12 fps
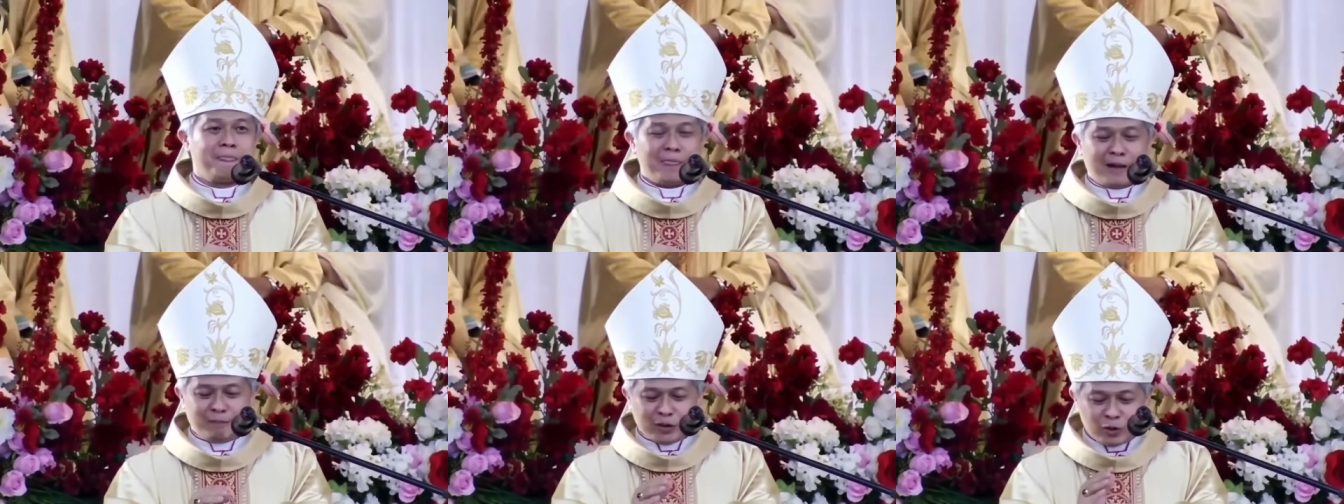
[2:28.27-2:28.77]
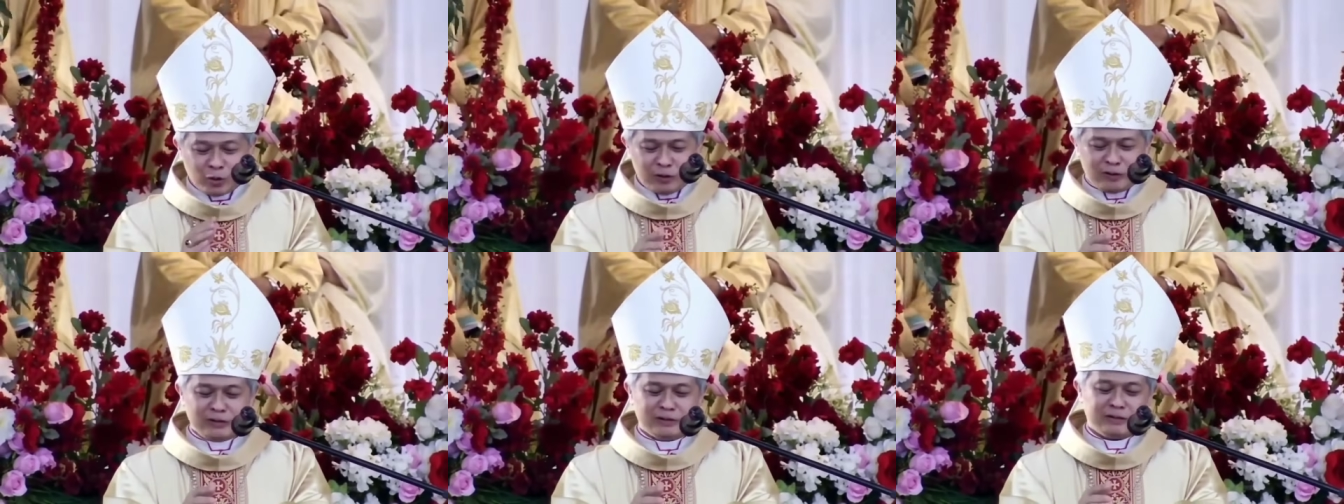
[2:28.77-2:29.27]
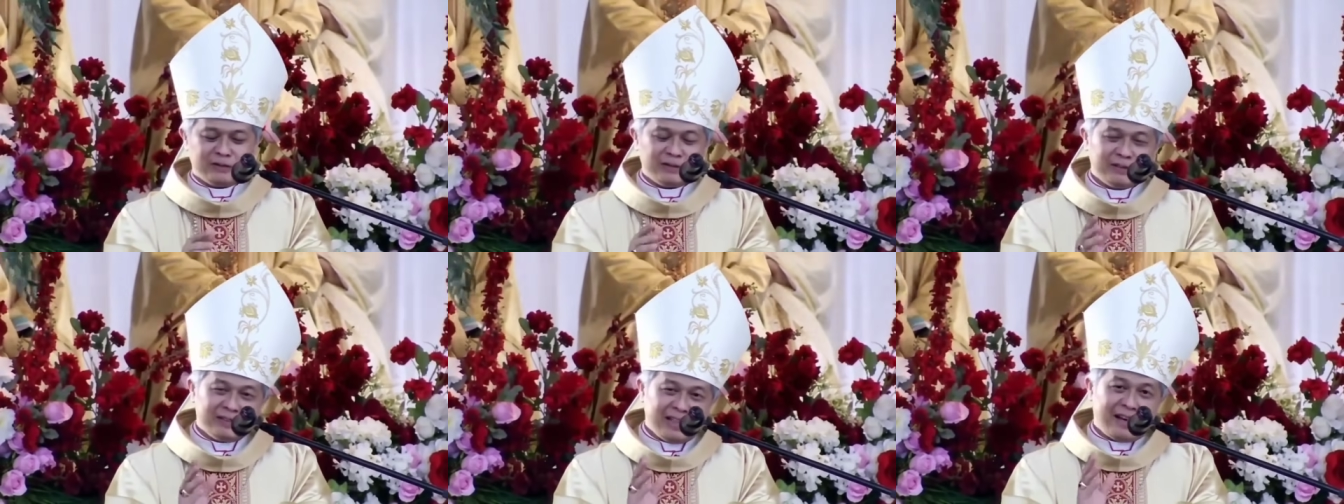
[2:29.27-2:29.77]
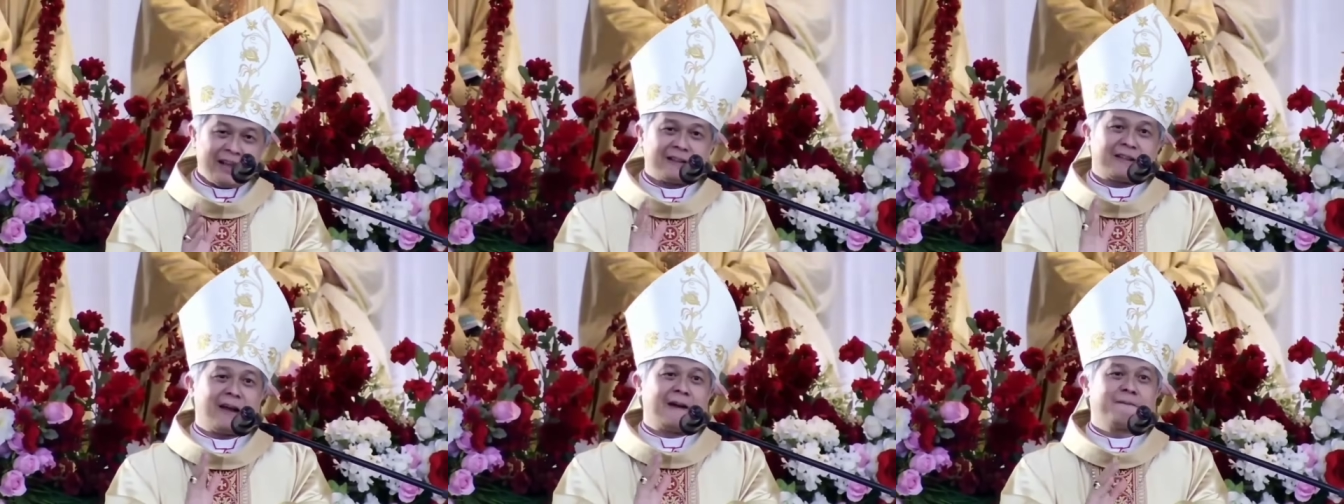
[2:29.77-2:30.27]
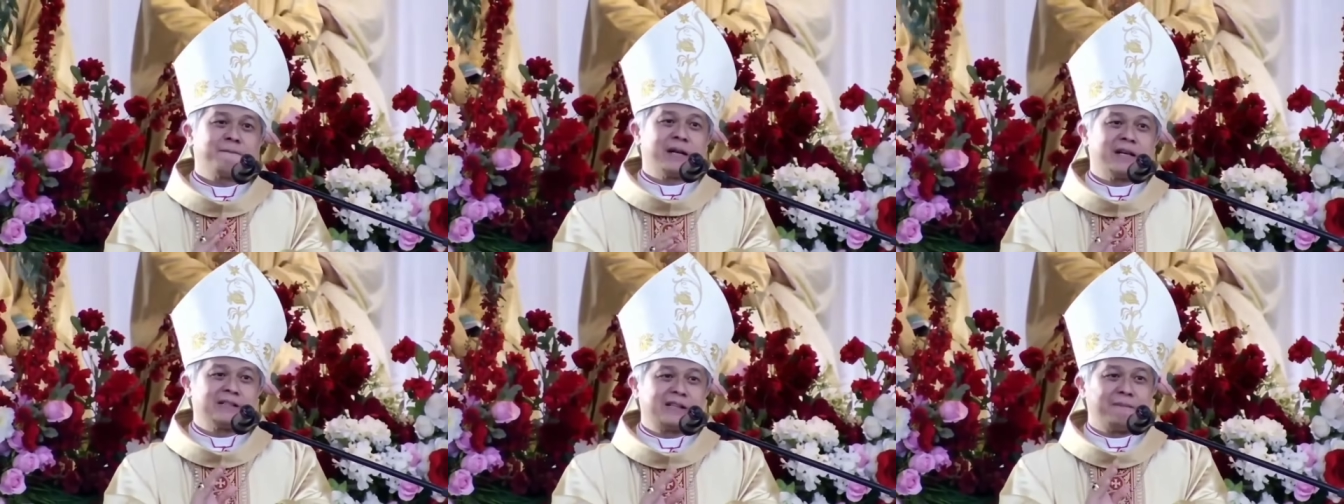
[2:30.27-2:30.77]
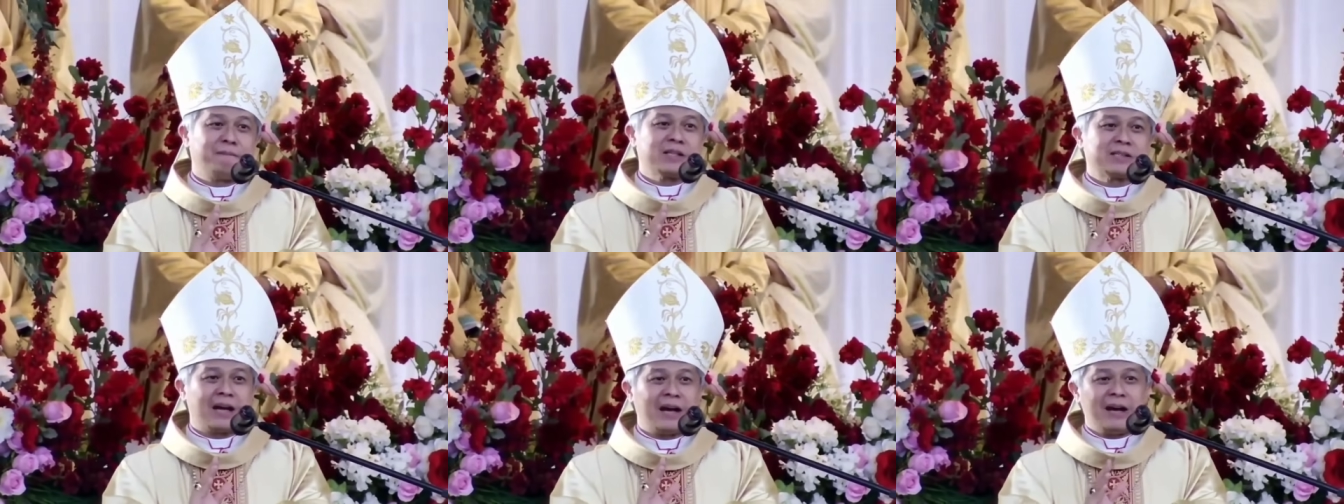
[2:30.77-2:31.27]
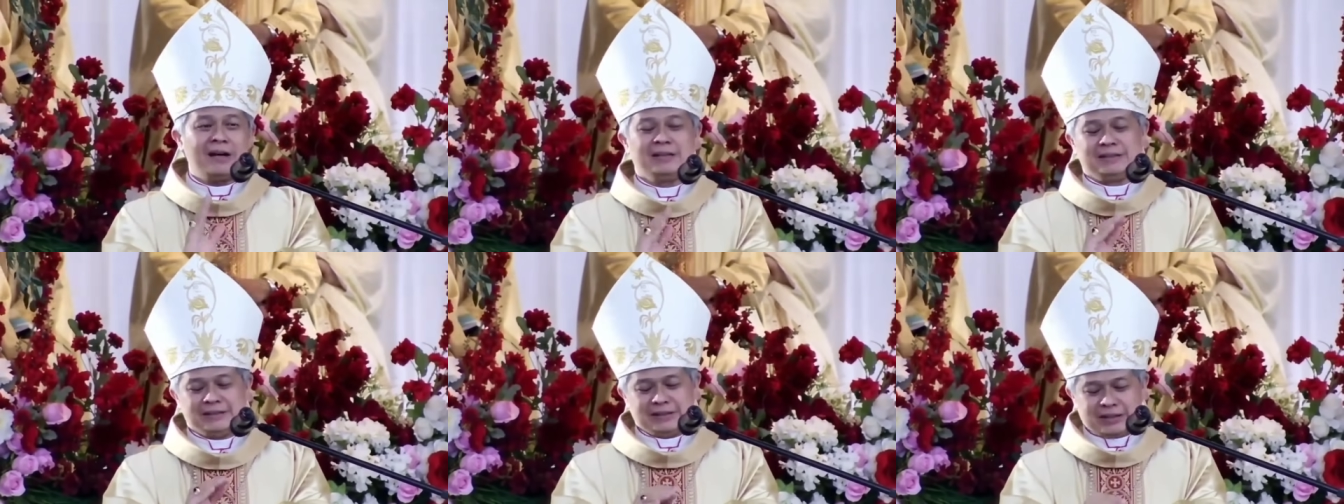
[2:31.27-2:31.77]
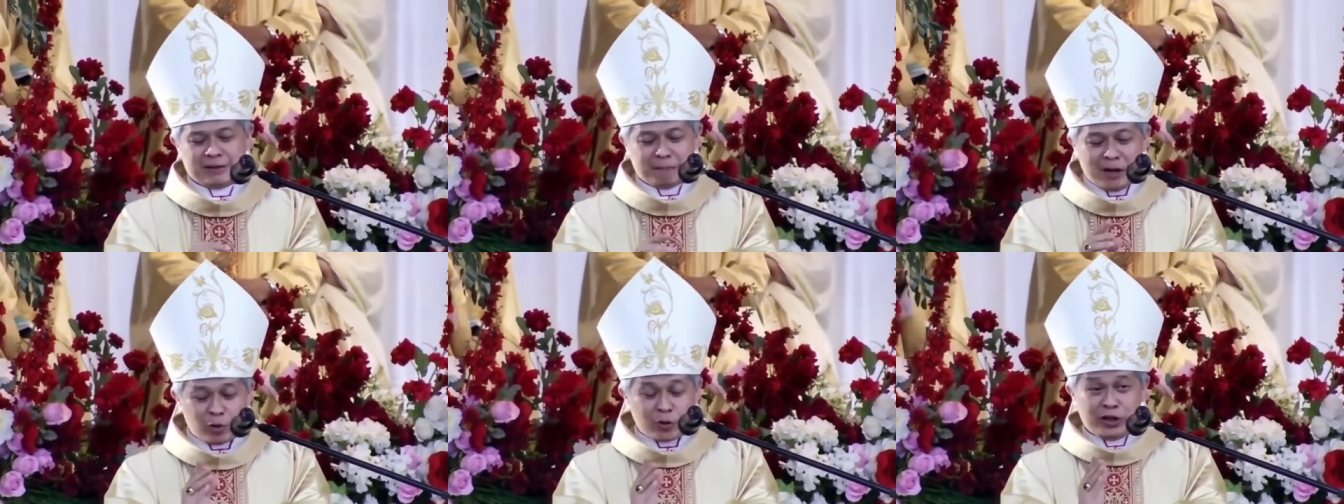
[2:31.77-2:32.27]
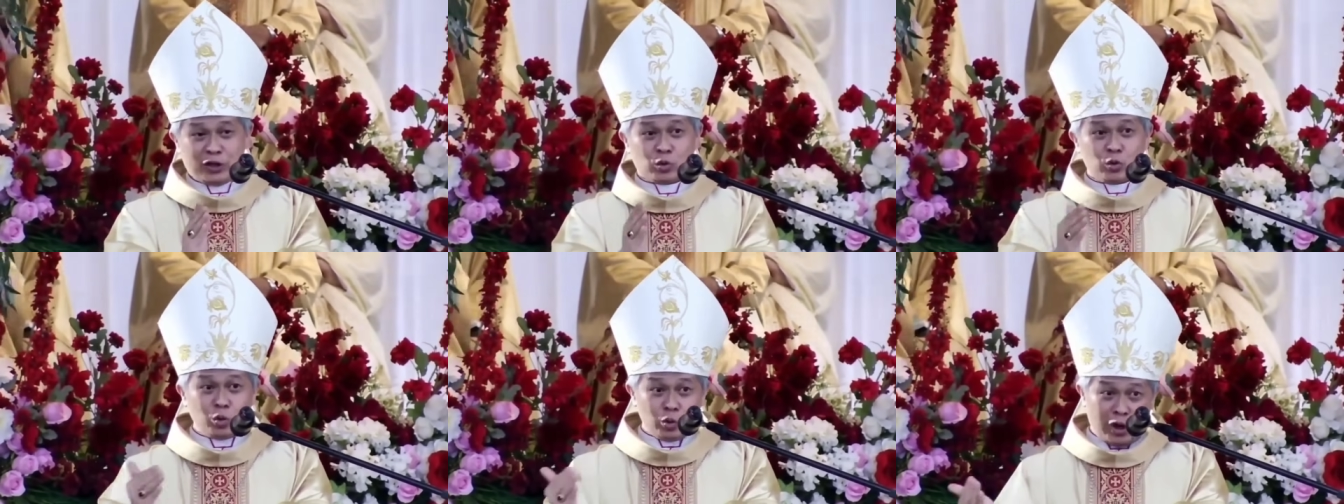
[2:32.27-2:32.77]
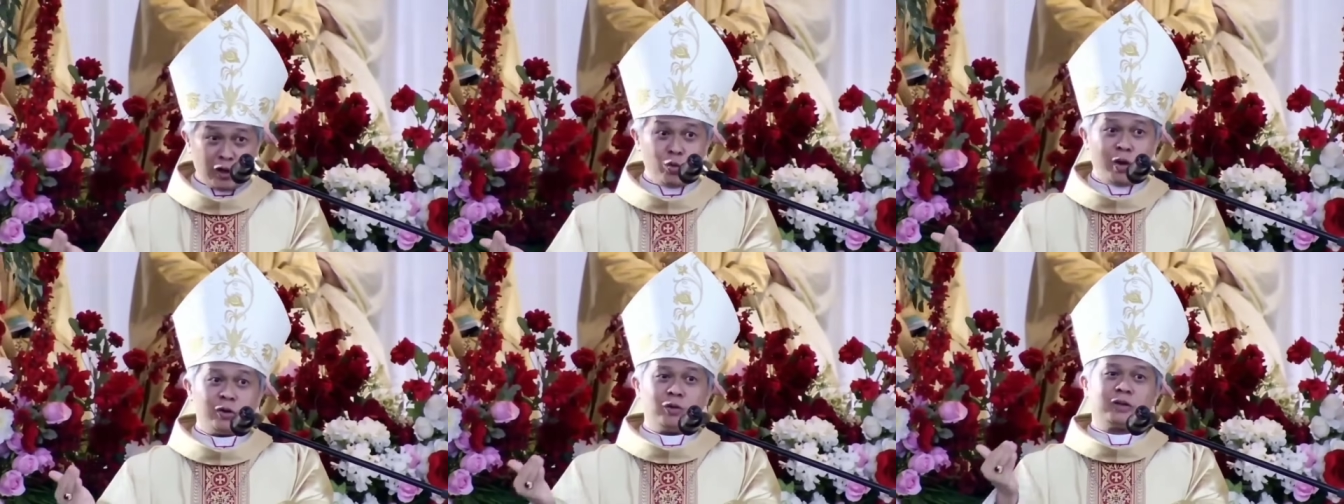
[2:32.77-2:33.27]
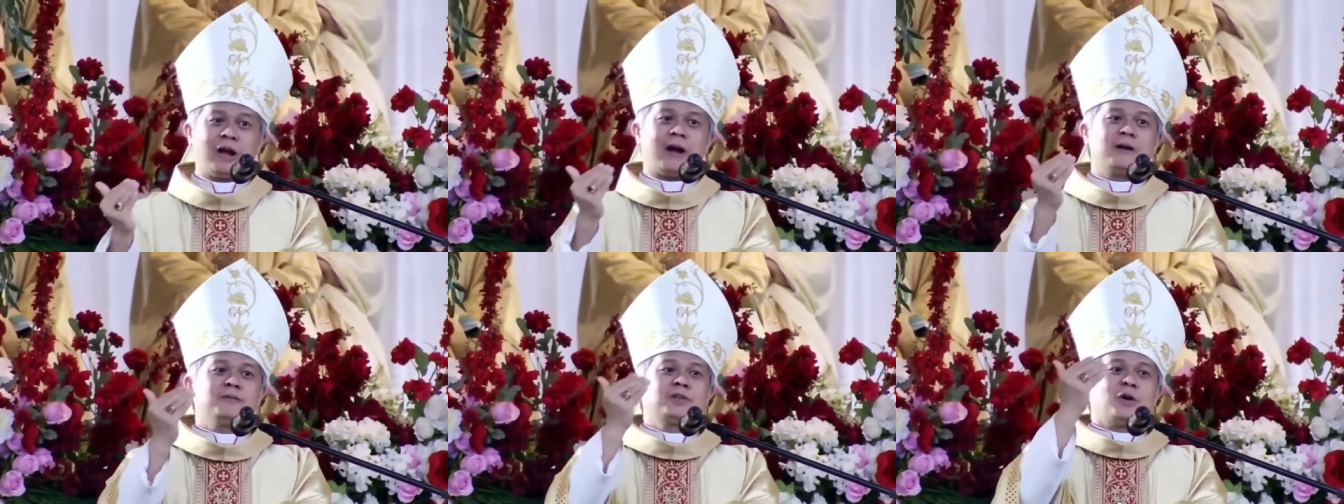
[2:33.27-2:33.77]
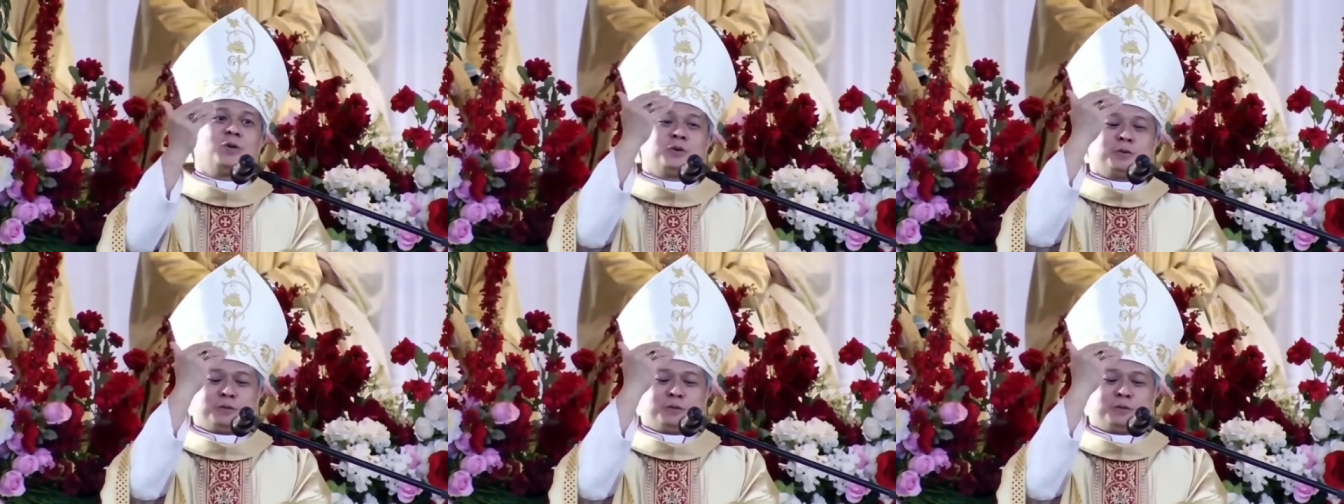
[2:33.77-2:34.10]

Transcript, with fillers: Dan betul, ia datang pada jam misa di paroki itu dari luar kota, jauh.